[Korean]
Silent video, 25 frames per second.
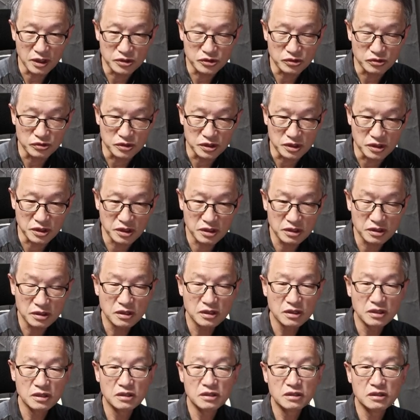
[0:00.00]
조직이
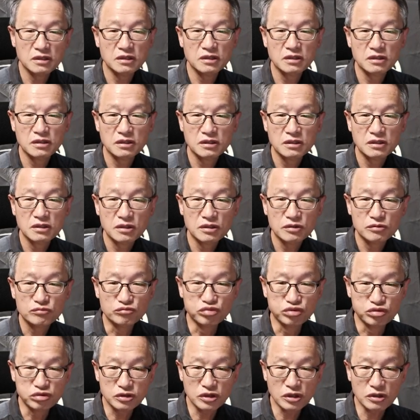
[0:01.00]

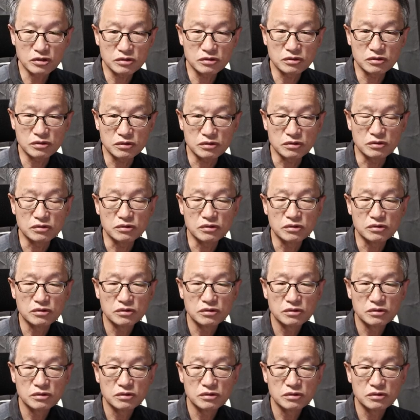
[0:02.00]
무력으로